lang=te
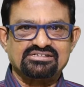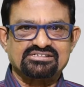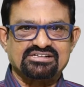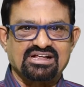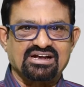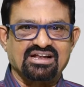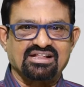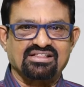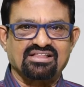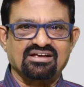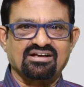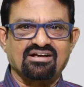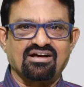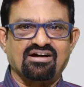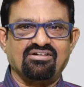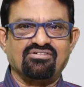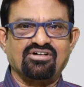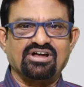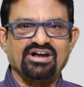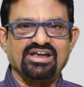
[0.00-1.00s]
సన్నద్ధం
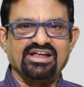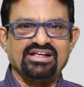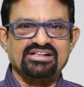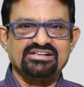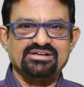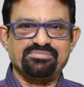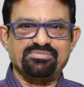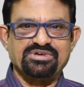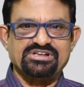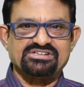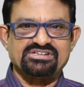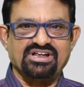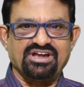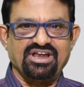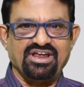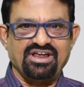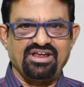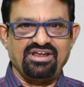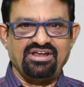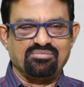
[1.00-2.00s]
కావాలి అని చెప్పేసి
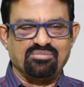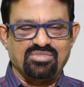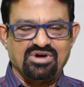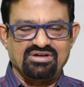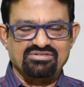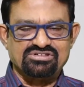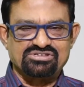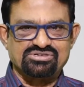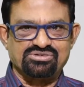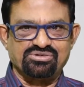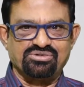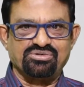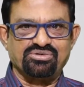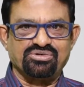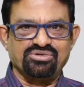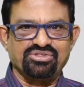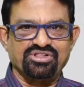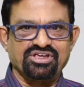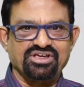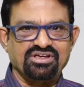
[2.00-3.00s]
అని భావిస్తూ
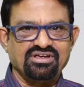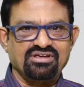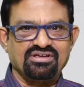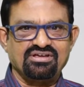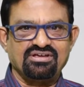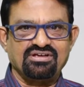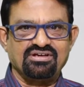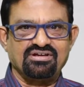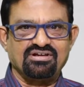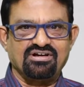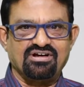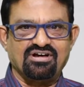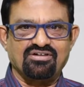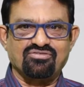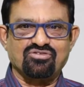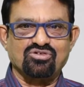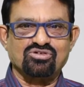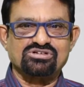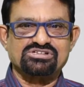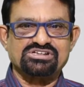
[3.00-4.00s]
ఉంటుంది
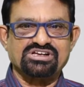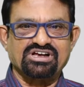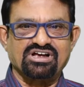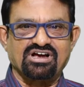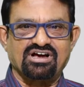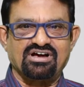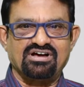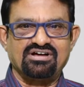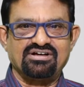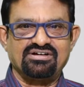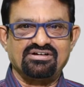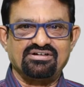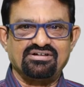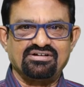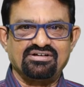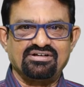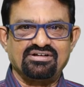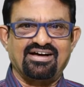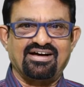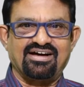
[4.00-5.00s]
అఫ్కోర్స్ ఇంకా
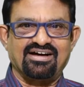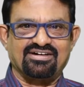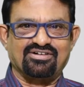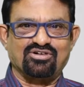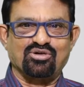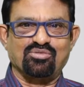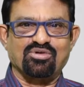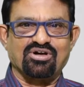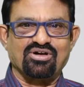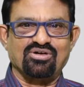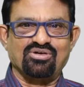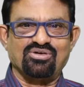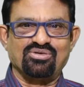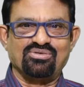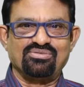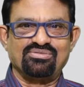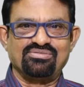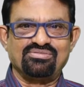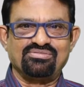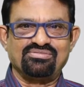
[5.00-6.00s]
అక్టోబర్లో
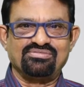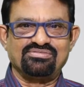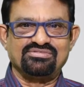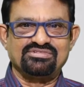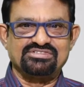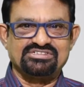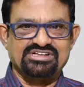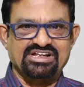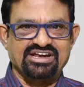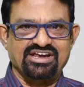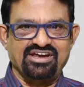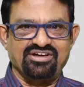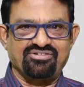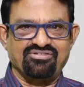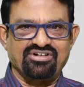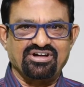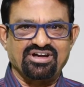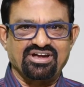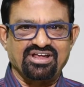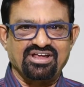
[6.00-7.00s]

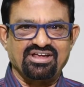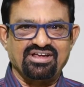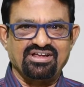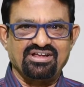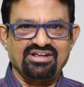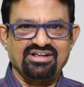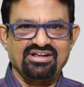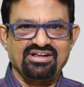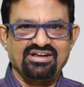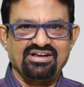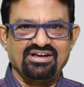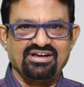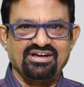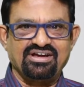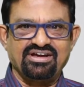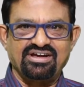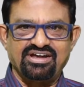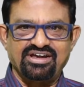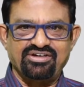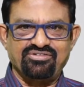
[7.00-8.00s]
జరిగేటువంటి
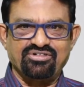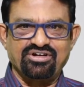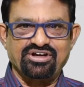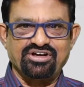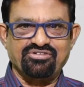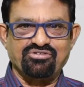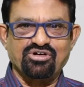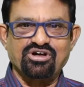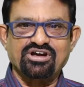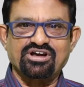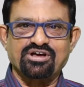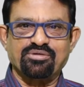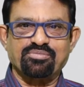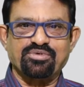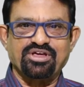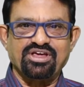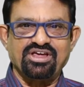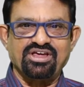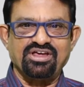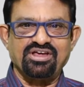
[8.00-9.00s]
టీ ట్వంటీ వరల్డ్
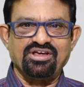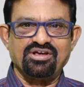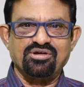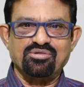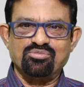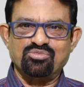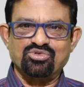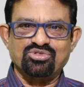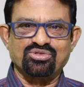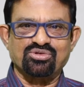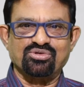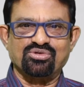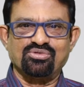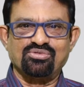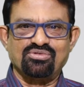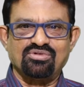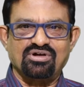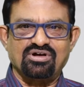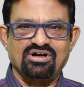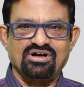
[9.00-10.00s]
కప్కి ముందు
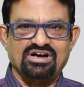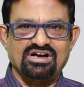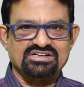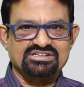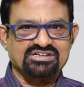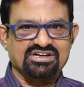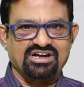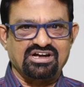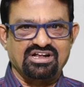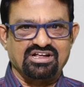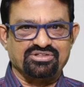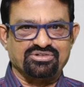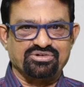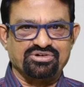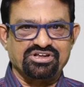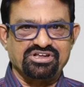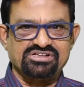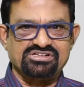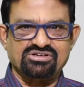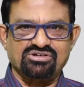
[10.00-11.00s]

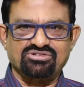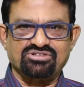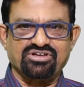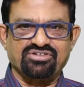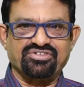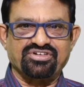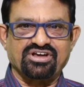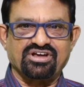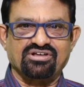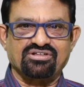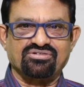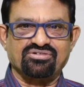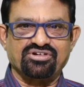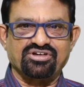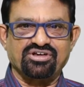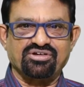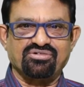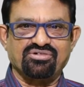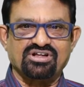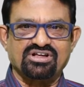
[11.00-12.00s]
ఆస్ట్రేలియాతోటి సౌత్
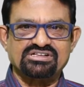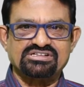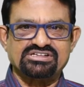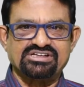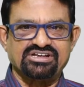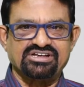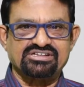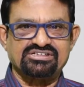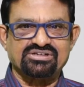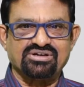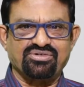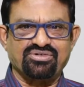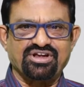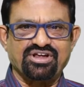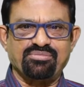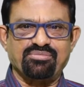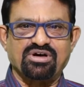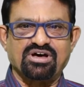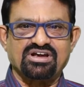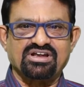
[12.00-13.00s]
ఆఫ్రికాతోటి కూడా సిరీస్లు
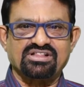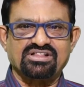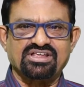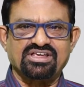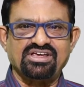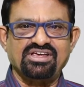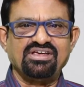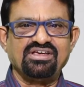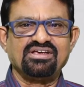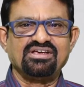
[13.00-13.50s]
ఉన్నాయి భారత్కి